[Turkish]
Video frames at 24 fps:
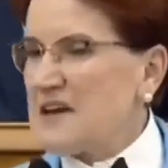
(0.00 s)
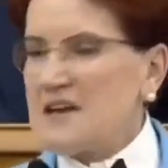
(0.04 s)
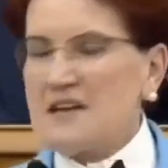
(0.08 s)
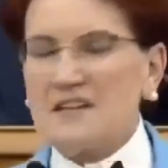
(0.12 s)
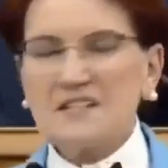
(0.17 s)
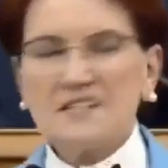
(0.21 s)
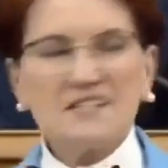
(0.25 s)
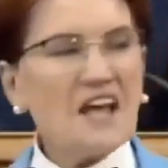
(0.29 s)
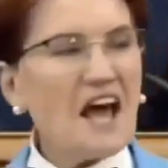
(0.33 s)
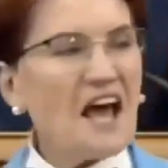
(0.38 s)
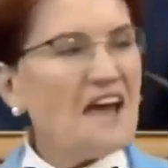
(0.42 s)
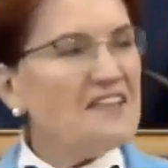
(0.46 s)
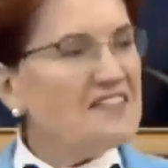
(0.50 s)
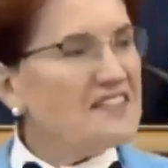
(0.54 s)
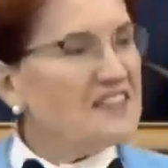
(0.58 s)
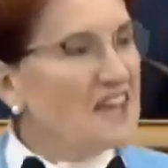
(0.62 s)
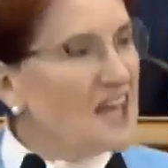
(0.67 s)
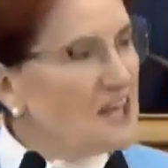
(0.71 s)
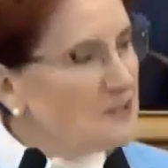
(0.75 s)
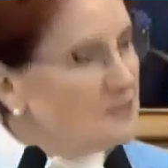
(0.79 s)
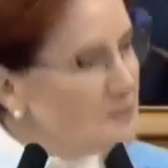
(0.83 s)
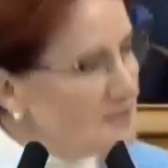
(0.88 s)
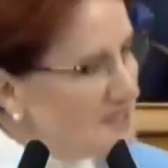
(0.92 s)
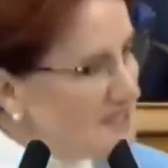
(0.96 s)
Sen
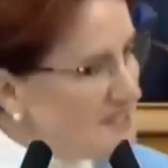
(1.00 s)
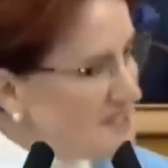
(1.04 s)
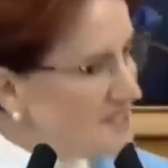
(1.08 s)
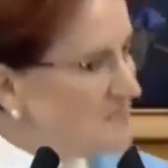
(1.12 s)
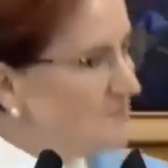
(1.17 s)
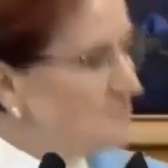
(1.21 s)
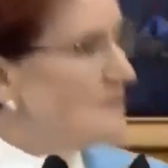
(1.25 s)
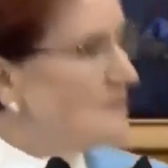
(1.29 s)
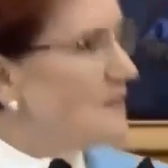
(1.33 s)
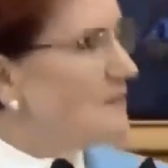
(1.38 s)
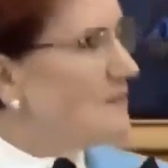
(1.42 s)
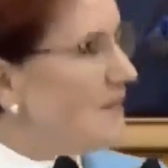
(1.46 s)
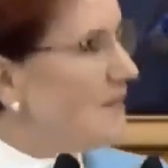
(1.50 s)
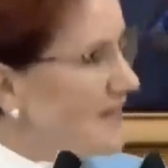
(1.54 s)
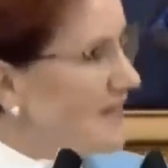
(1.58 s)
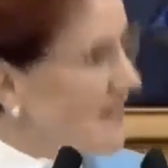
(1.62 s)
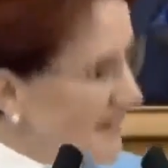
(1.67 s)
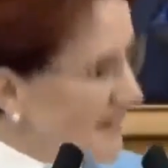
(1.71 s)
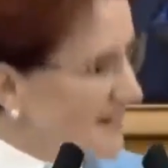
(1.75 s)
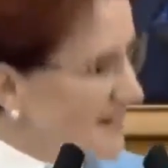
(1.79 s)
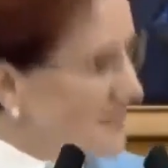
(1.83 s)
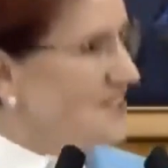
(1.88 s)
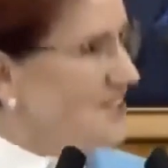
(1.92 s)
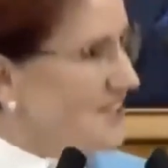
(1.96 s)
neymişsin be Meral
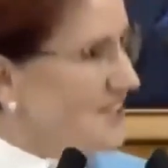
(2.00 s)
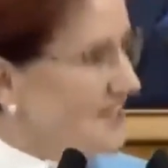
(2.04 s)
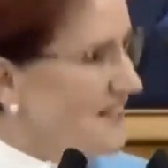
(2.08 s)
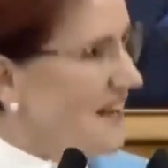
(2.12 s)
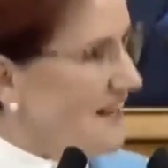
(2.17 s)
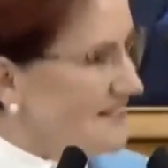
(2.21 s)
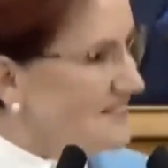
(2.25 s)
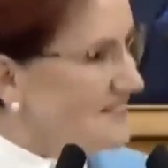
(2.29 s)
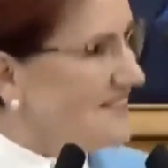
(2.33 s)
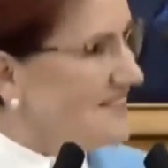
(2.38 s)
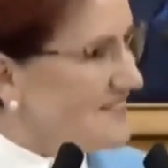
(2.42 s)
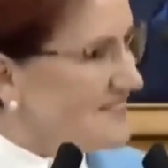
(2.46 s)
Akşener?